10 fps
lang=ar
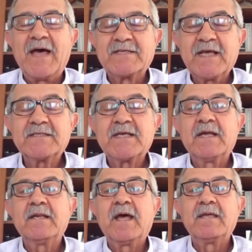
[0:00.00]

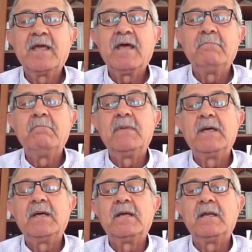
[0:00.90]
اساسا ايام
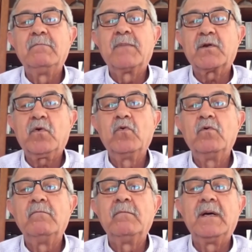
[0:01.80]
آه،
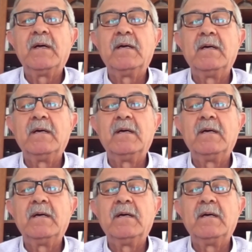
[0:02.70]
المرحوم